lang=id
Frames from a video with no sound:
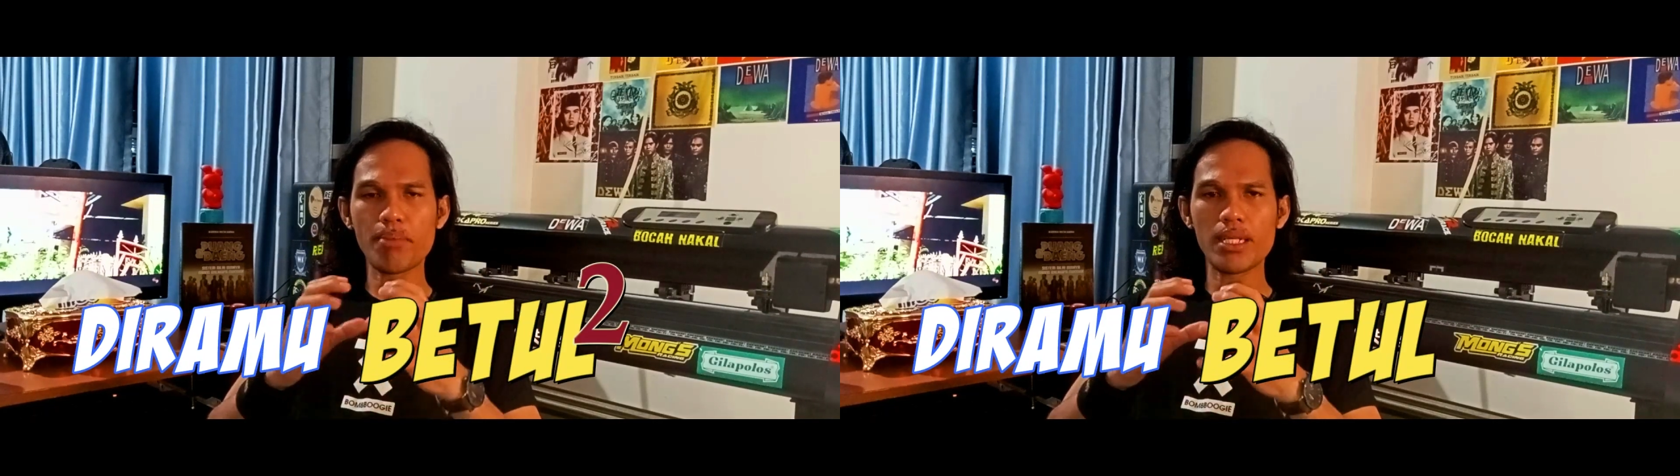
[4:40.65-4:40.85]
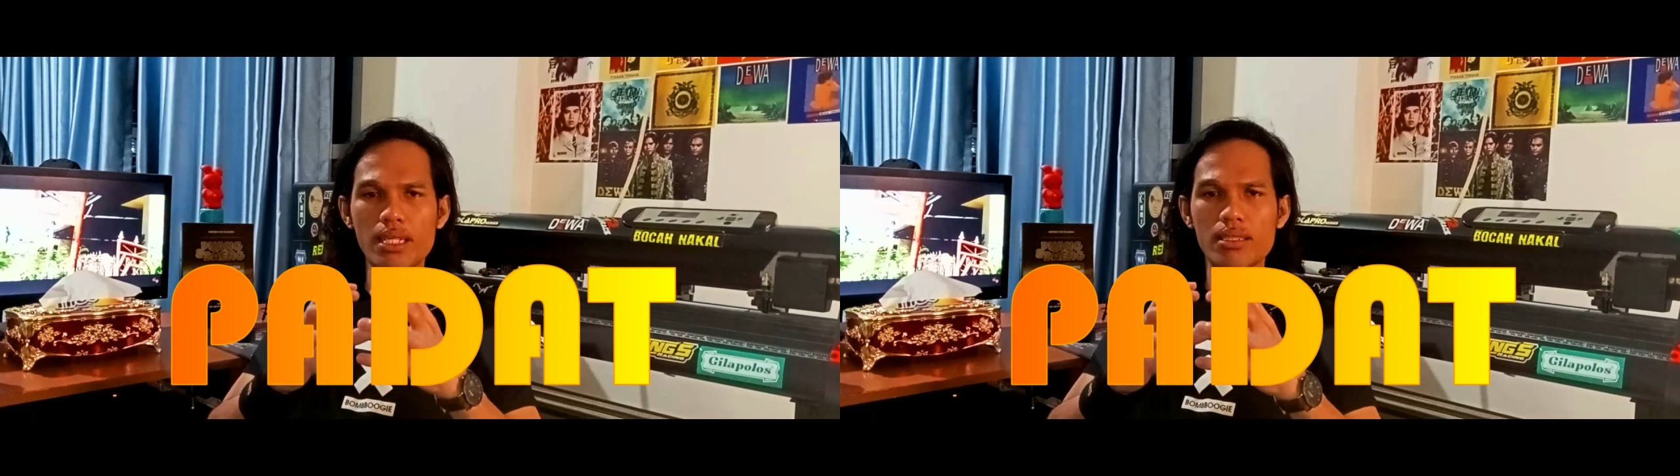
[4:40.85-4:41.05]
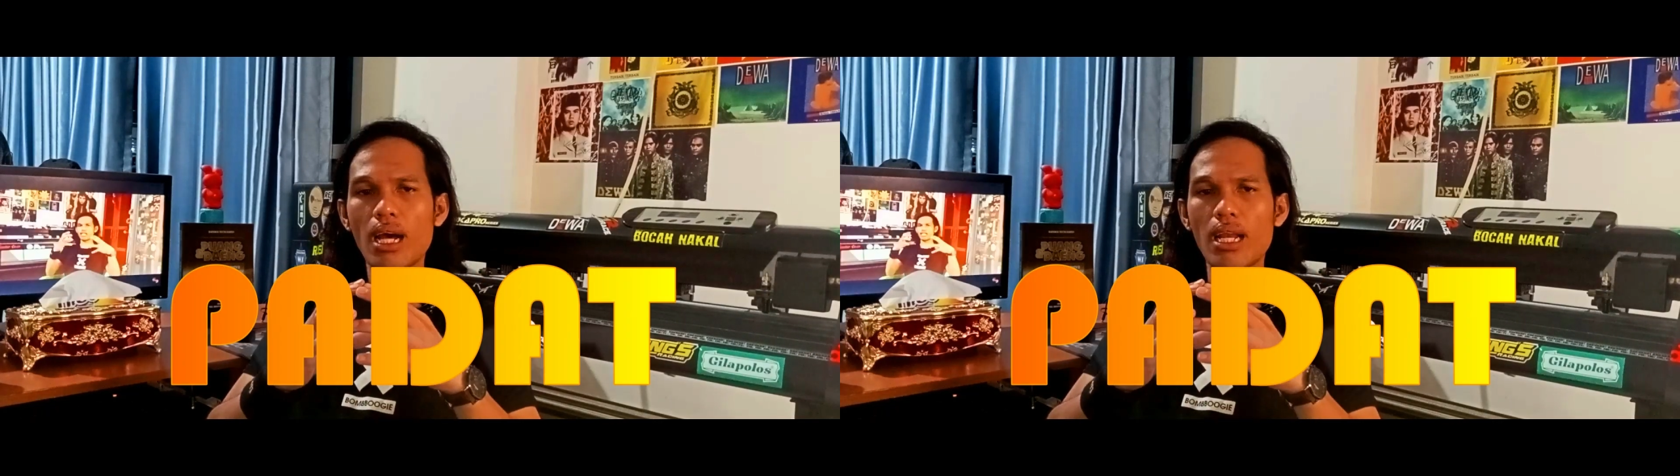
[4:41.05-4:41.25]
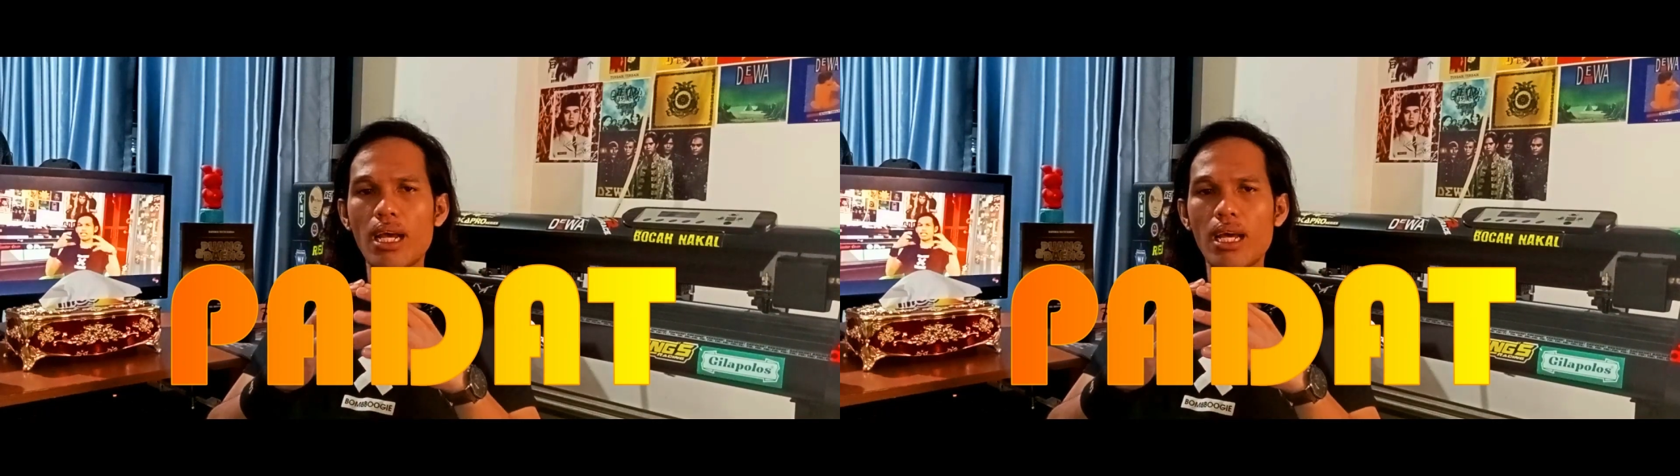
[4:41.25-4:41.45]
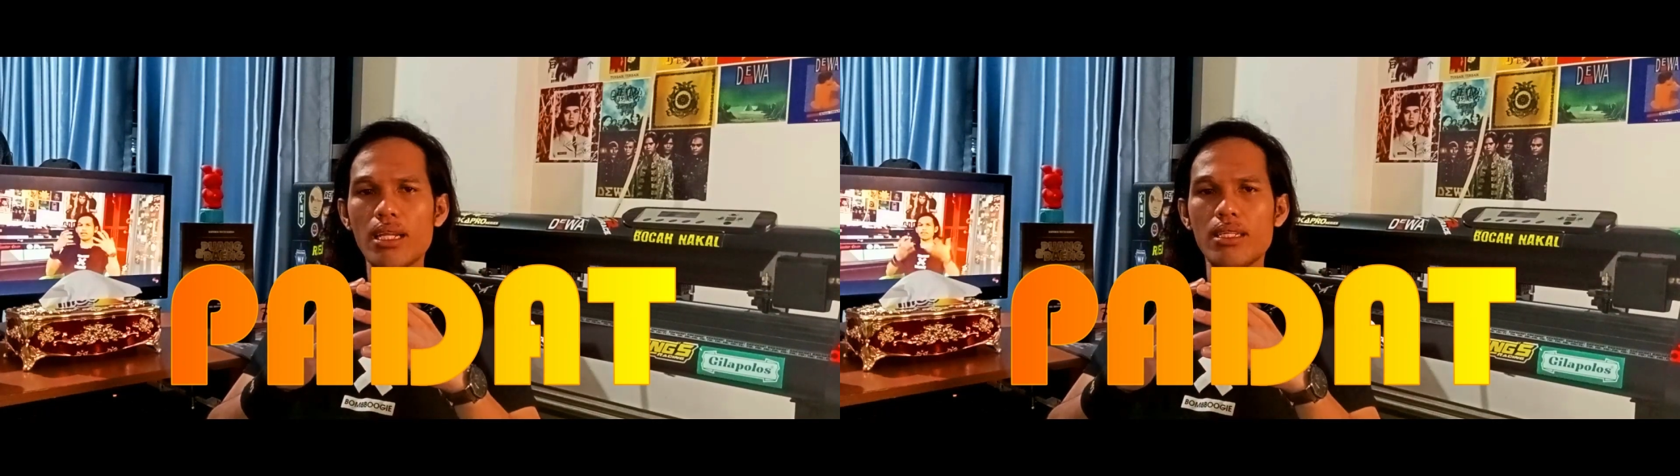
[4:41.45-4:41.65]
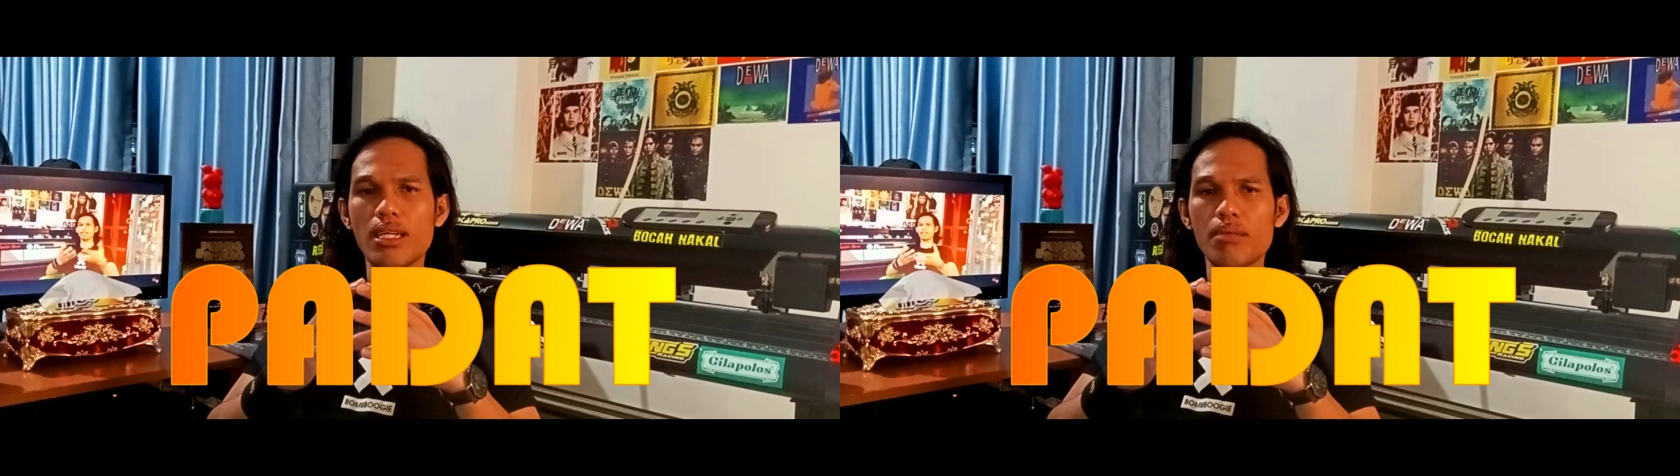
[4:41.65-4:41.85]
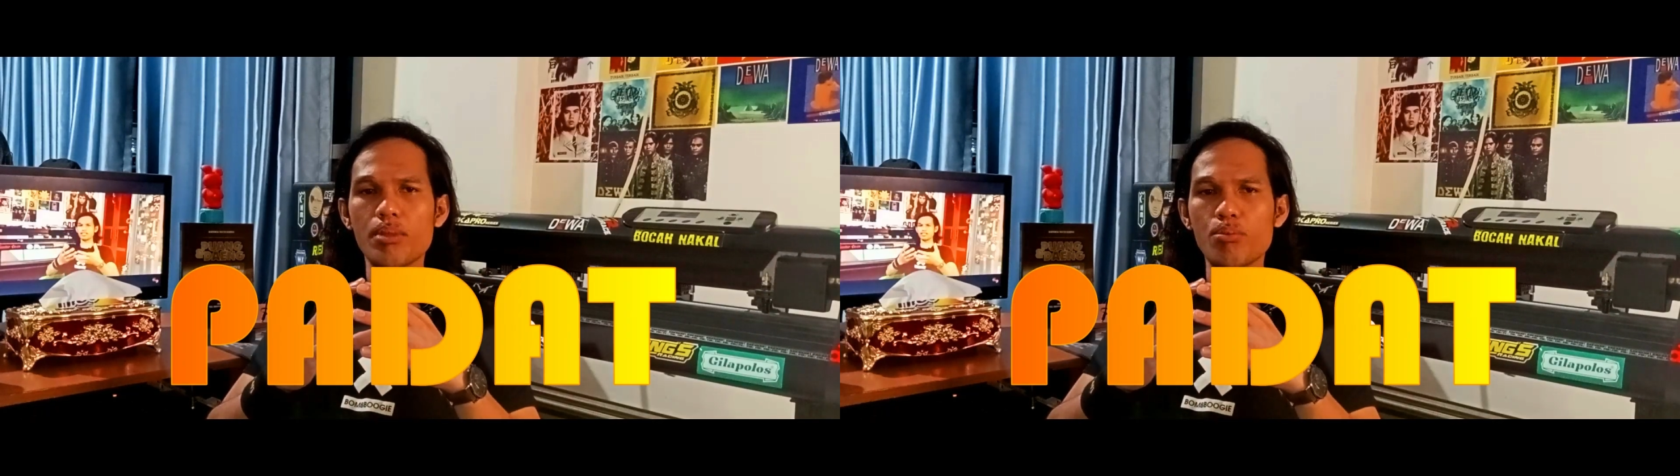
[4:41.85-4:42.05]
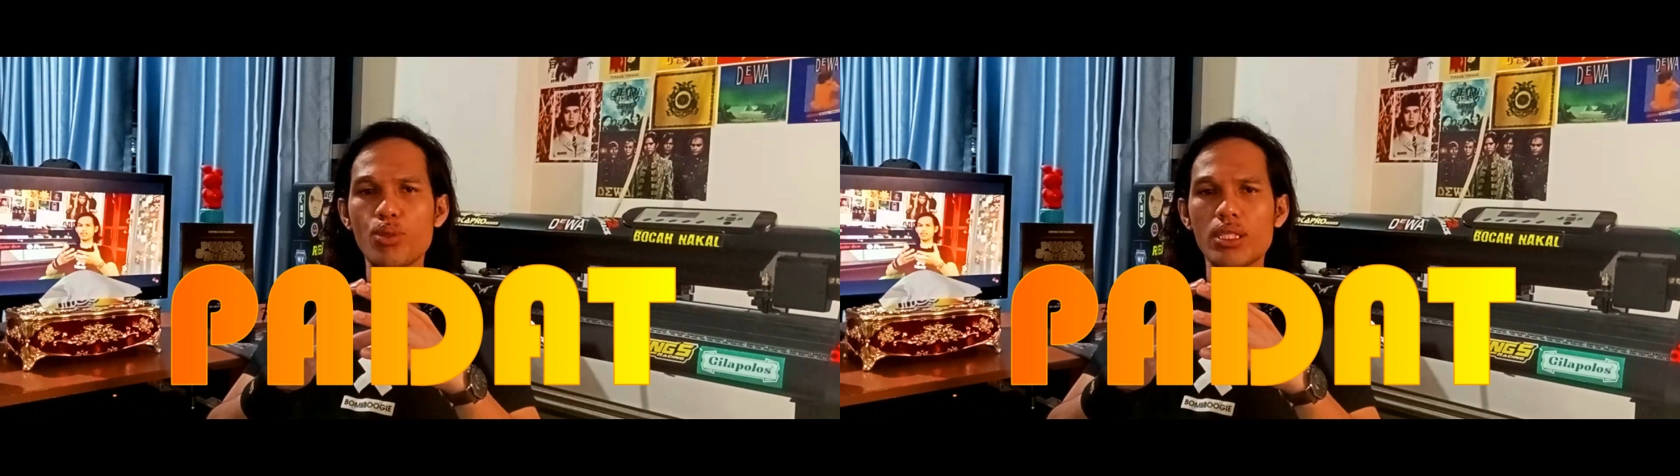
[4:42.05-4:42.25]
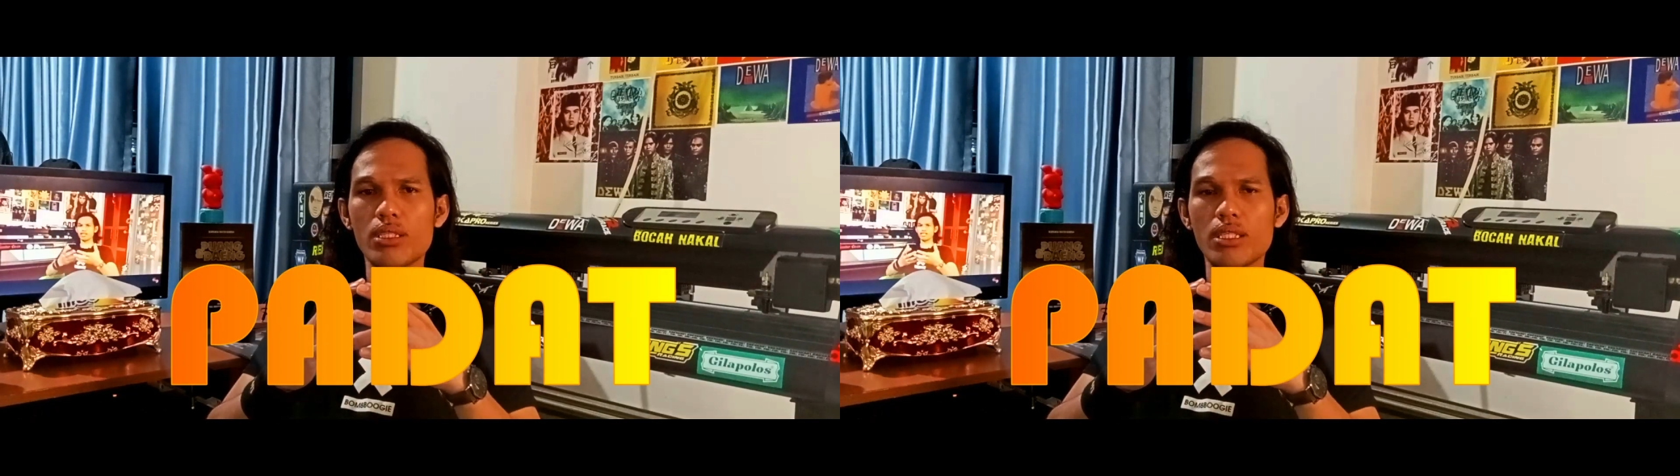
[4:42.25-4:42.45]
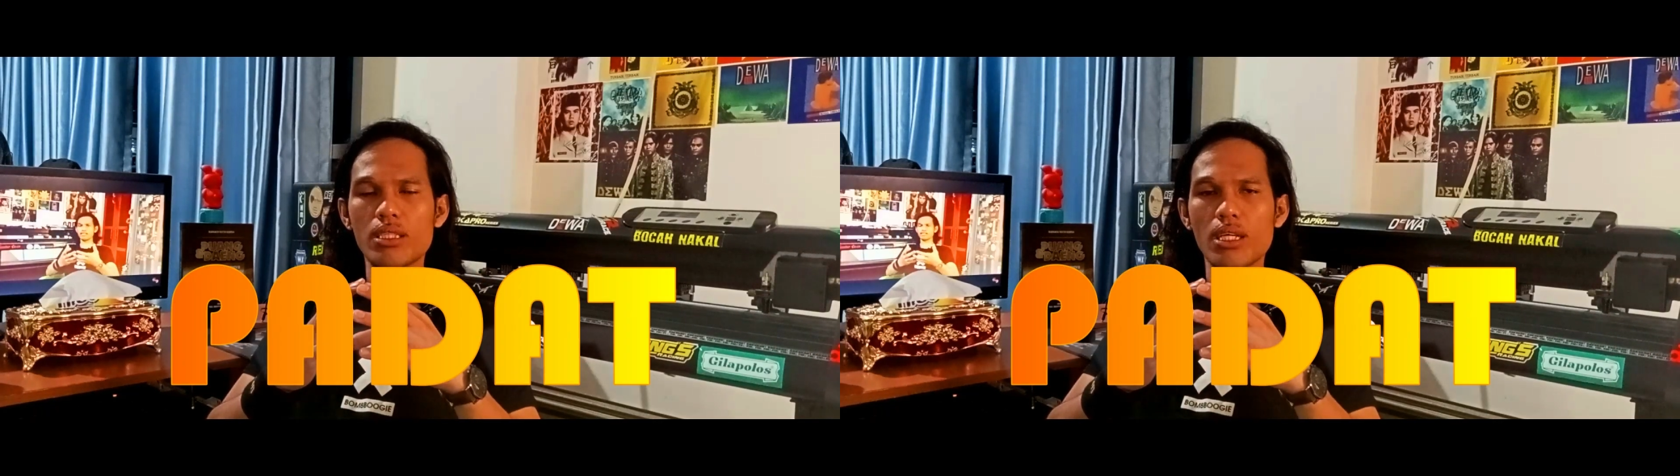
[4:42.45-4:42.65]
padat hal-hal yang
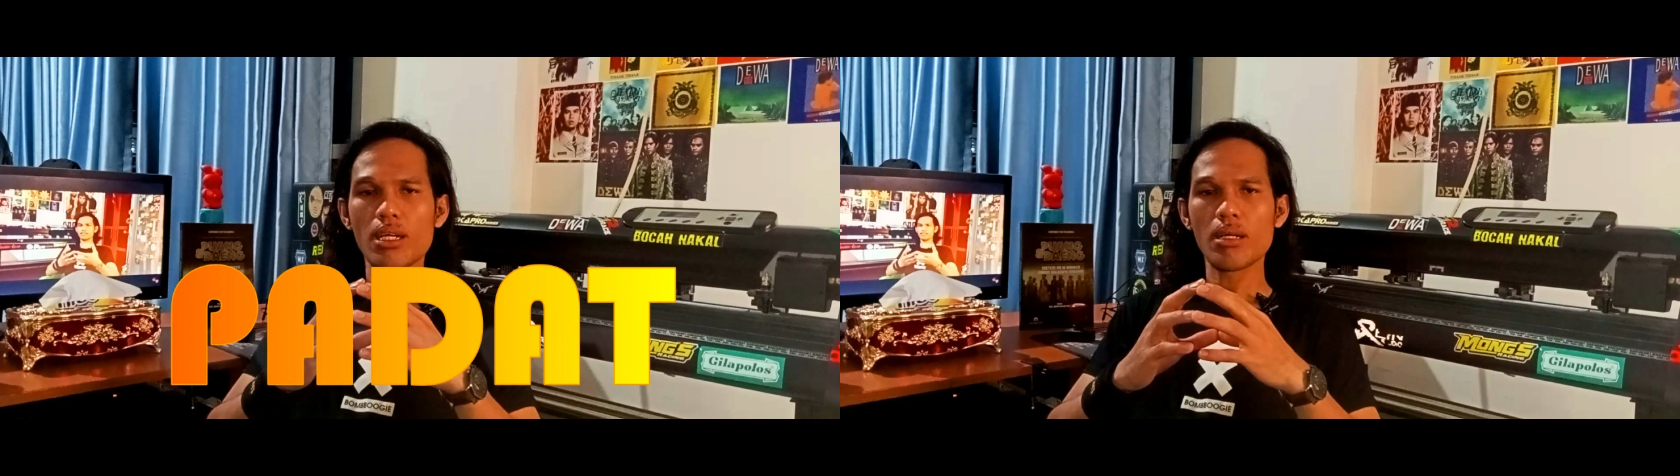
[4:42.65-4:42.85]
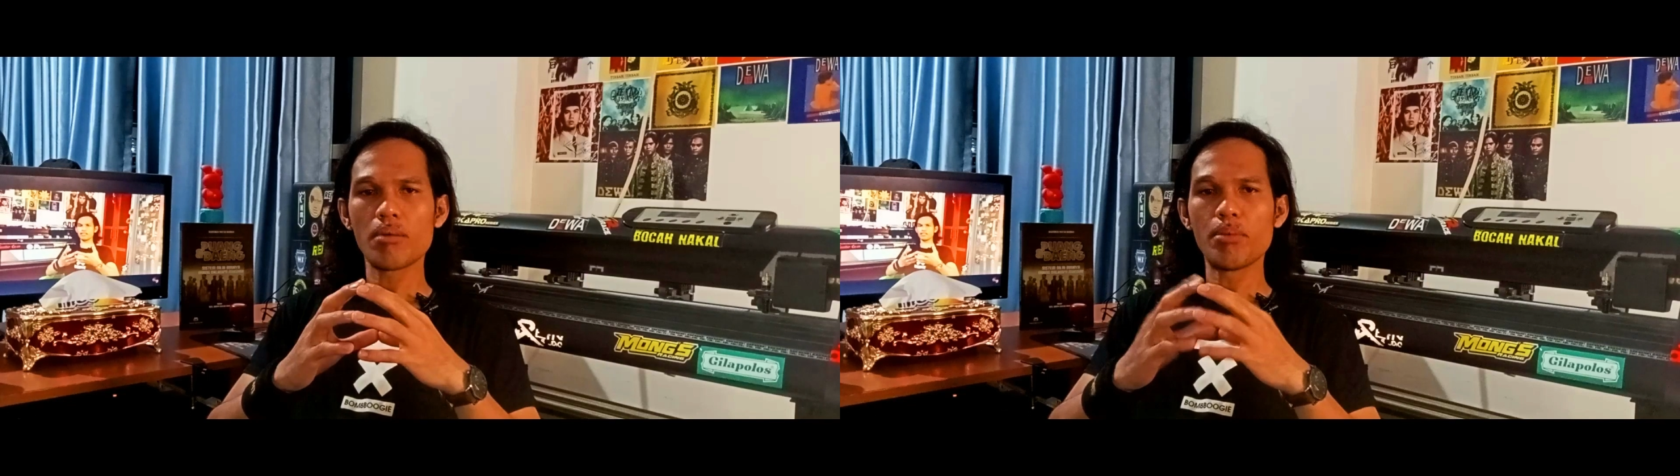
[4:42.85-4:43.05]
membuat kita